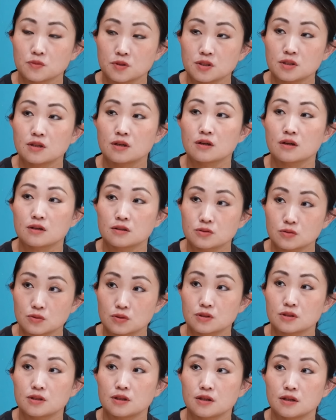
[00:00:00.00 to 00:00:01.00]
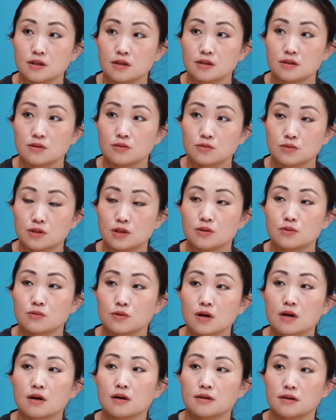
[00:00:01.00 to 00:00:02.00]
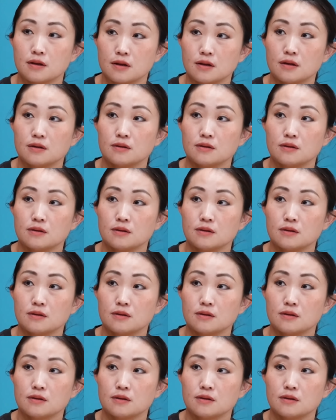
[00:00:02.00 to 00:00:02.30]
みんながそうやって言ってる中で